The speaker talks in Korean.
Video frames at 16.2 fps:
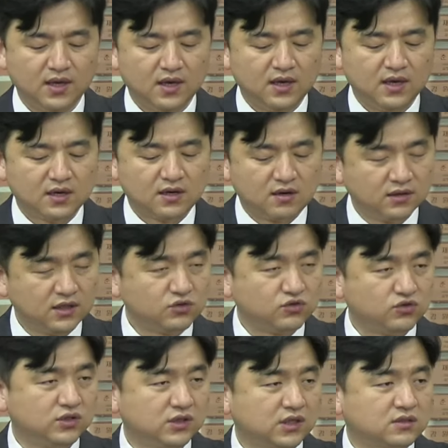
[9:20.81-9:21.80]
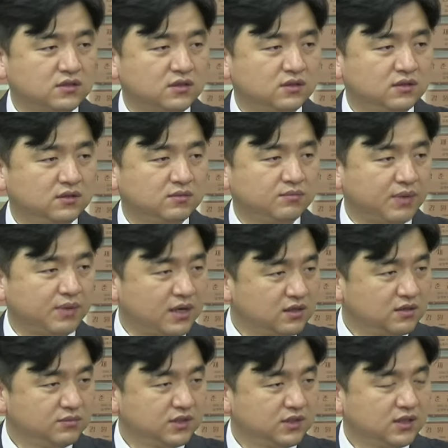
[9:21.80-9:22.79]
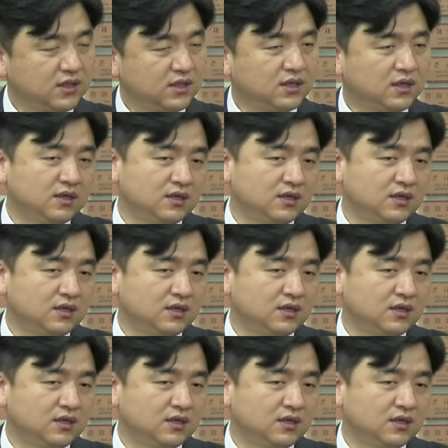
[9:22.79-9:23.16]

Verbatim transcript: 그런데 주님께서는 방금 전에